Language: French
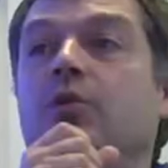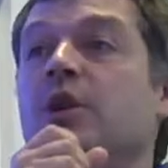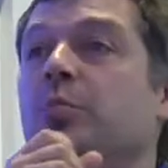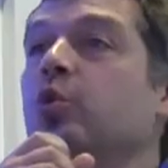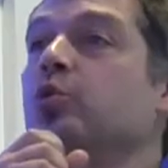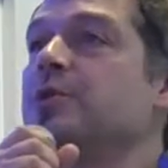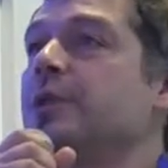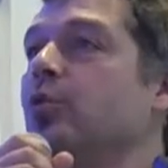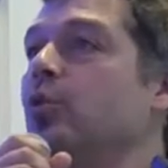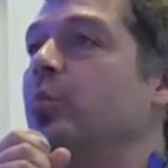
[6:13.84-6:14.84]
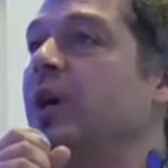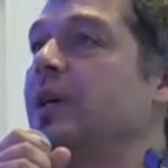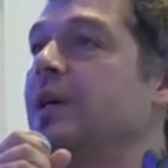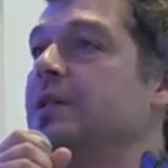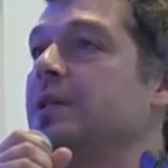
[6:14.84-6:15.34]
que les ponts ne s'écroulent
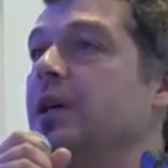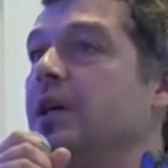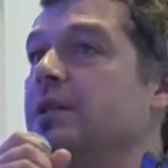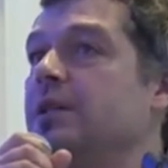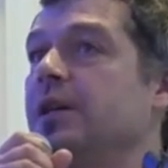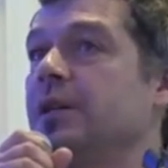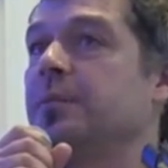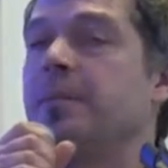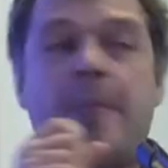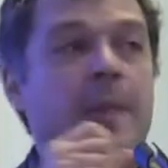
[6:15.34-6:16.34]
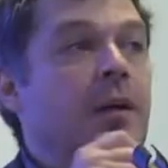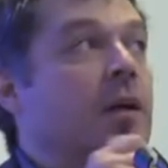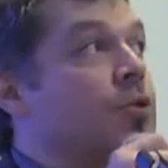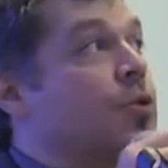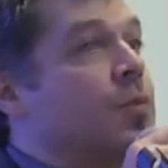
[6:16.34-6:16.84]
pas, etc., etc.
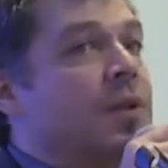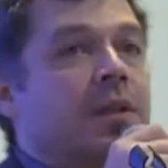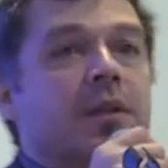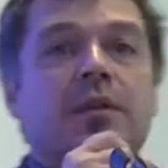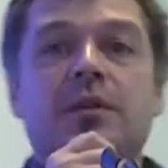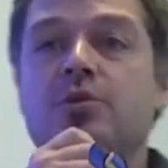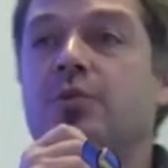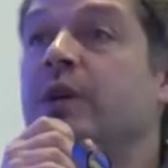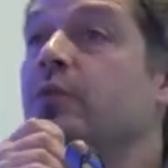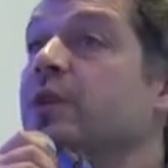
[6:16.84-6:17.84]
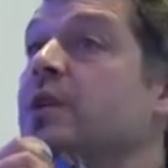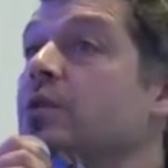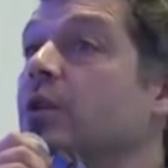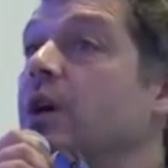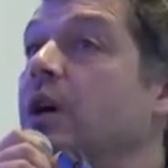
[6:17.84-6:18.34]
Je suis, je fais
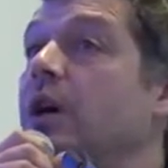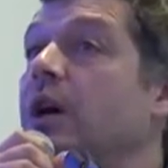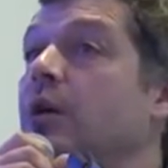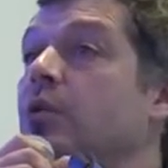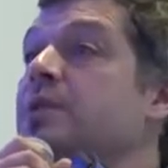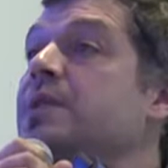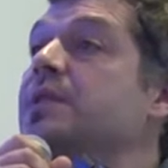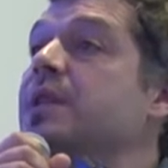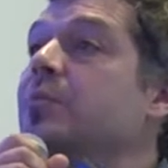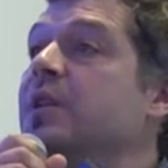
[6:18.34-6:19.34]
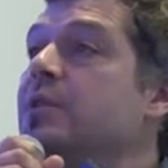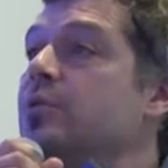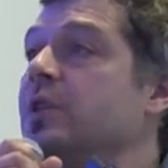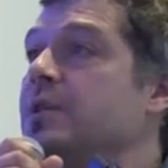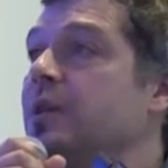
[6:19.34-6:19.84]
confiance au système dans
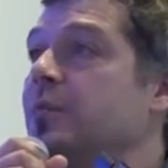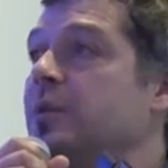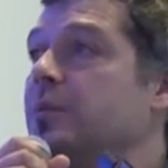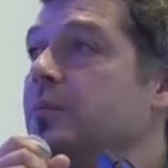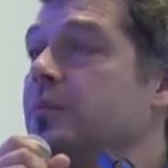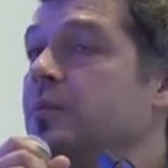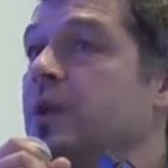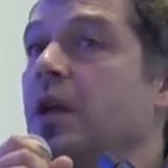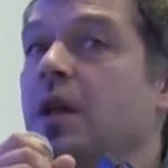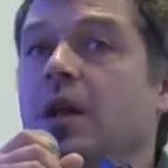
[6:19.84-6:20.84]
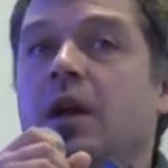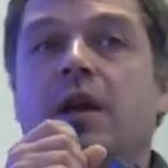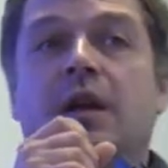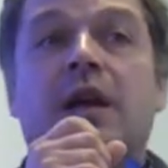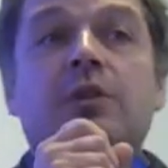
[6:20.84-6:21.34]
son ensemble.
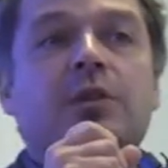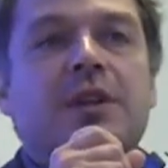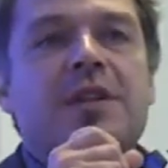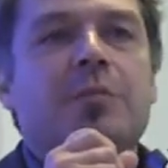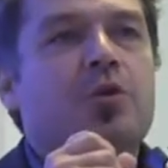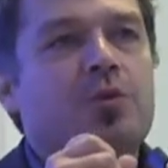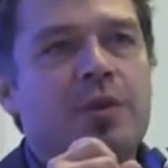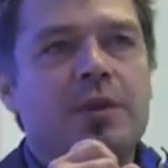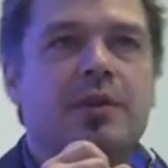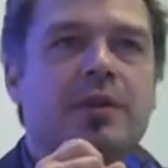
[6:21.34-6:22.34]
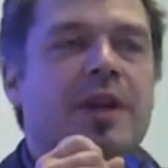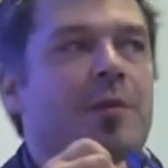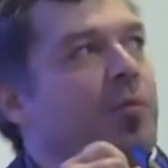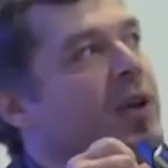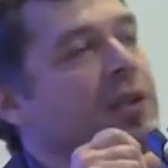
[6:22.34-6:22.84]
Et un autre exemple que je vais euh, quand
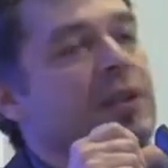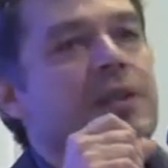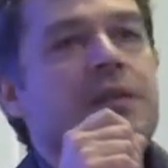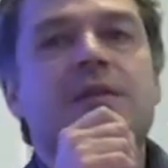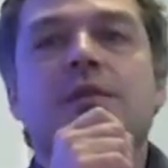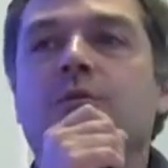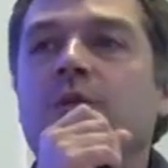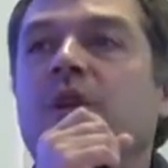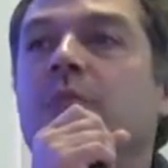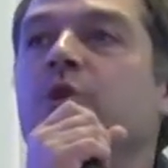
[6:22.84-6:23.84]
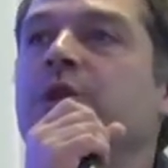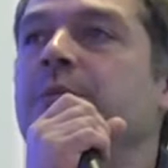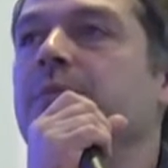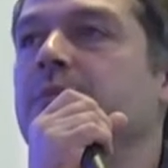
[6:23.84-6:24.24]
même prendre ici, c'est celui de la monnaie.